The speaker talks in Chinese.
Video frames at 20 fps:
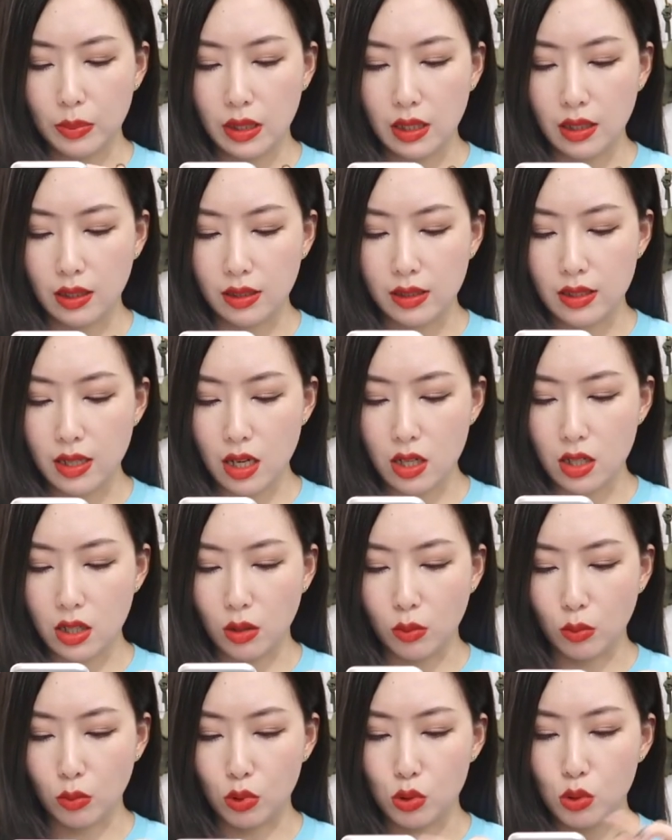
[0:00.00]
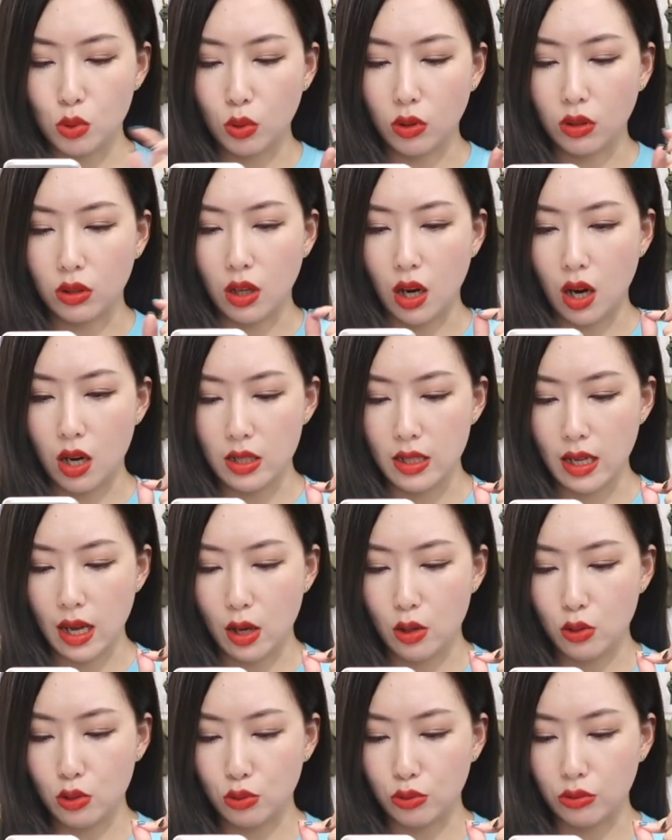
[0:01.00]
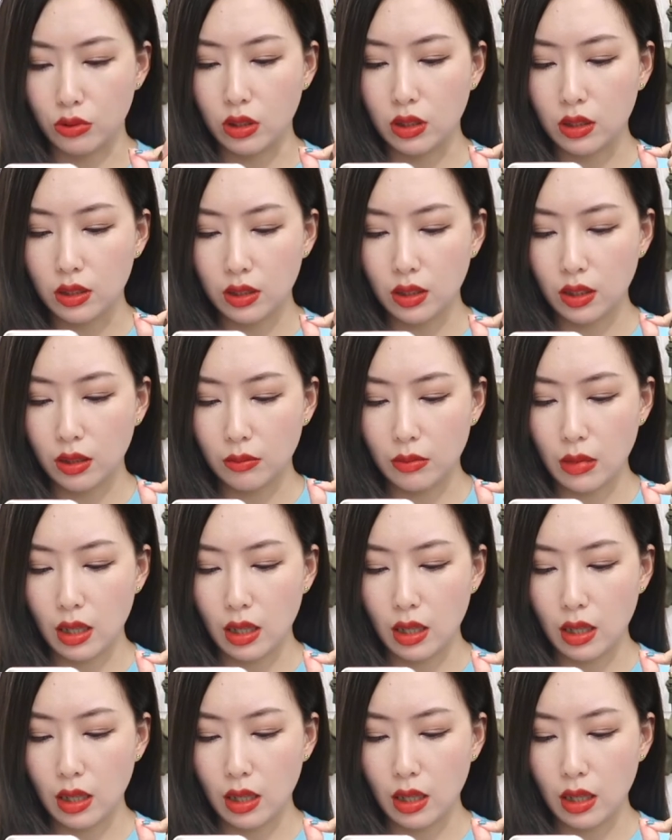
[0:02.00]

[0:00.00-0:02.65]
评价是很不错的，而且还有属于 clean